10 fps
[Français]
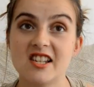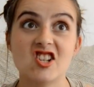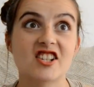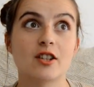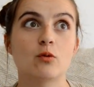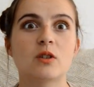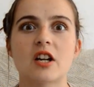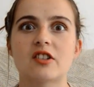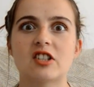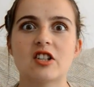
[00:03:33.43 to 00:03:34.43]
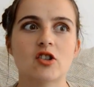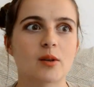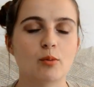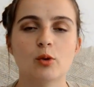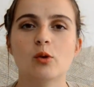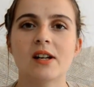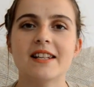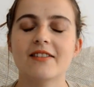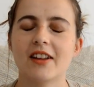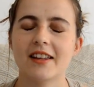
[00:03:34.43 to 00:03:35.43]
est, je les ai tous achetés, j'en ai plus que deux
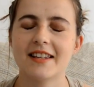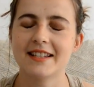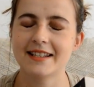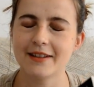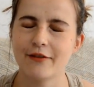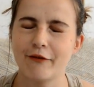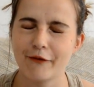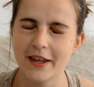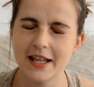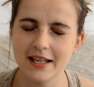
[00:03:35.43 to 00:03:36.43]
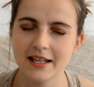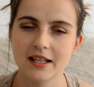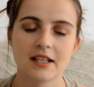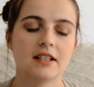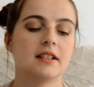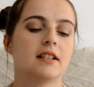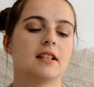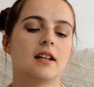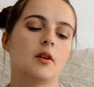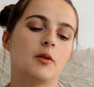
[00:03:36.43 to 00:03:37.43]
livres et c'est fini
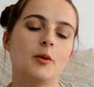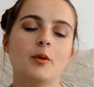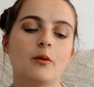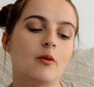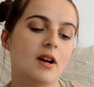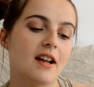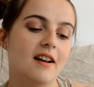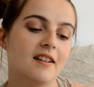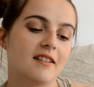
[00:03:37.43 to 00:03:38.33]
Donc voilà,